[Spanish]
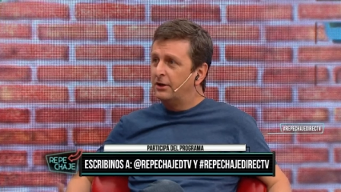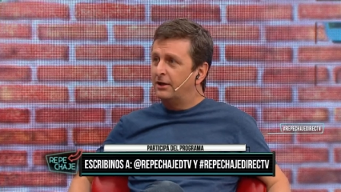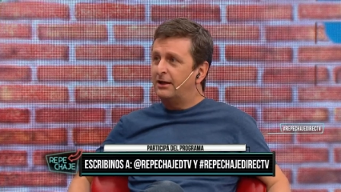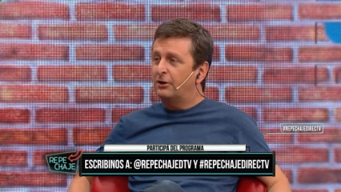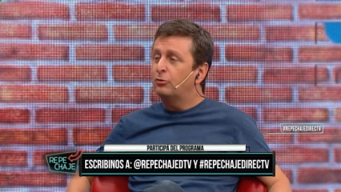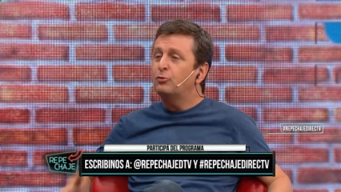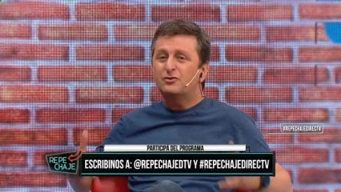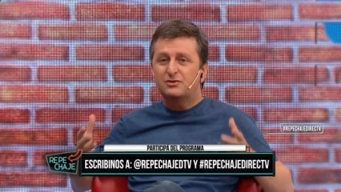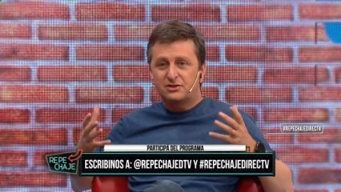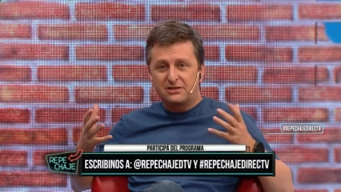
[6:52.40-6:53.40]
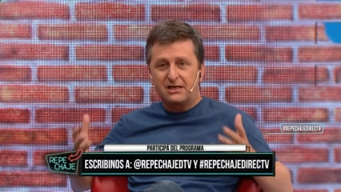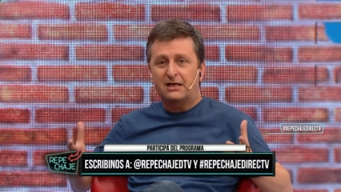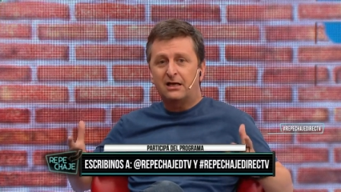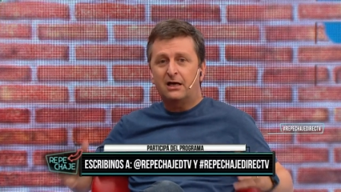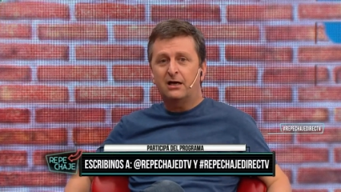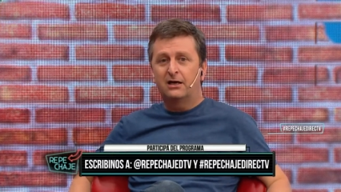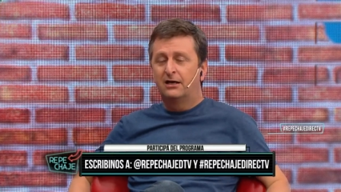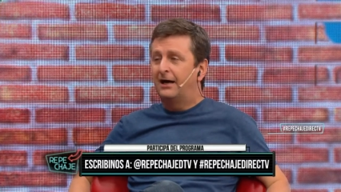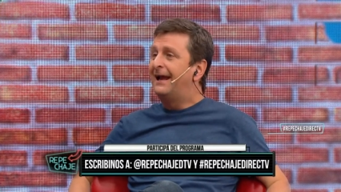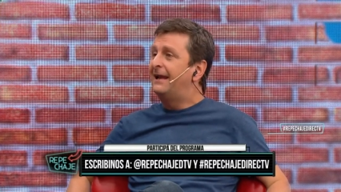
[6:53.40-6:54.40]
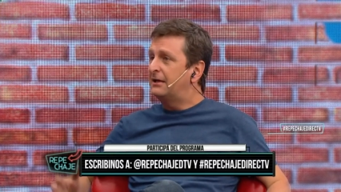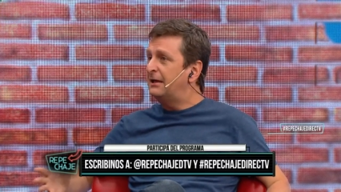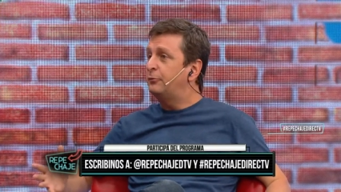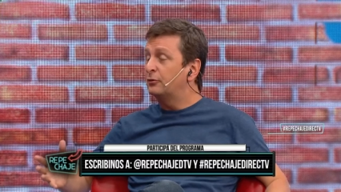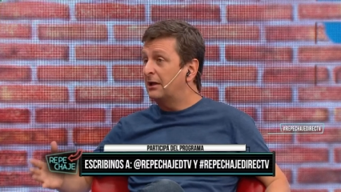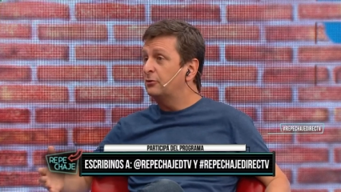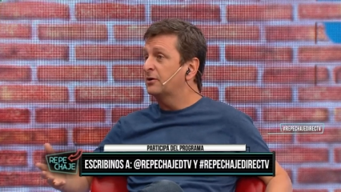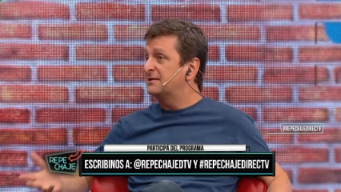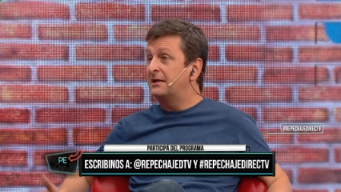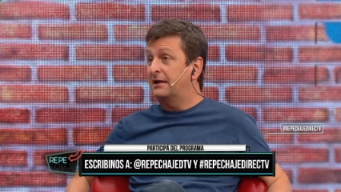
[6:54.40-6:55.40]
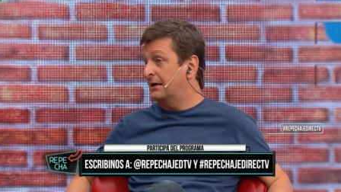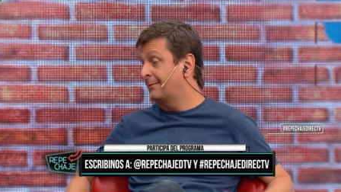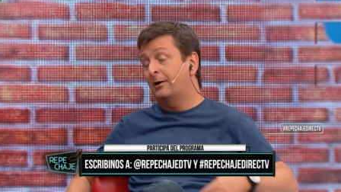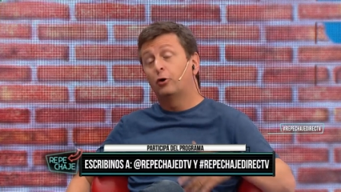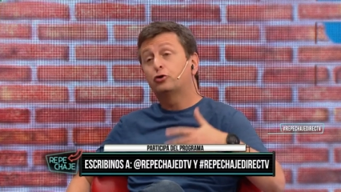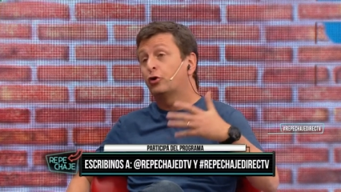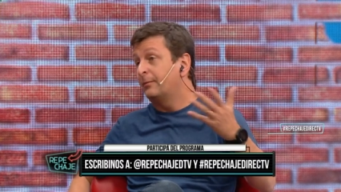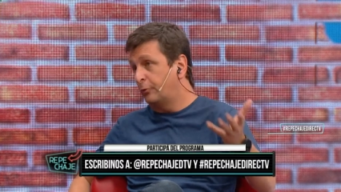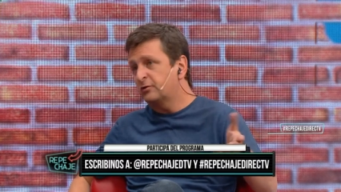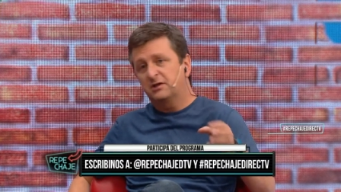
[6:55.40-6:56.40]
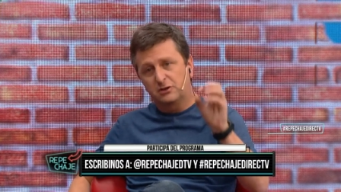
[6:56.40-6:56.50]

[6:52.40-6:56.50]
Eh, ¿Cómo llegan al equipo? Tanto que se le reclama a otros deportes que